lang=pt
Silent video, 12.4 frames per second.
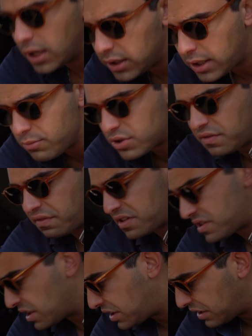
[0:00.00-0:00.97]
Em termos de
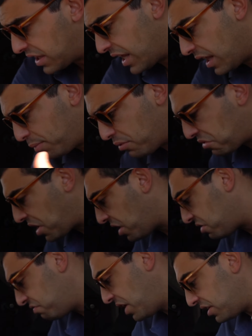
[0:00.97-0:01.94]
versatilidade, para um
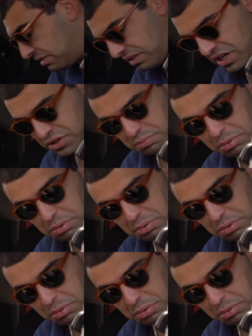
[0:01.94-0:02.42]
carro lá de três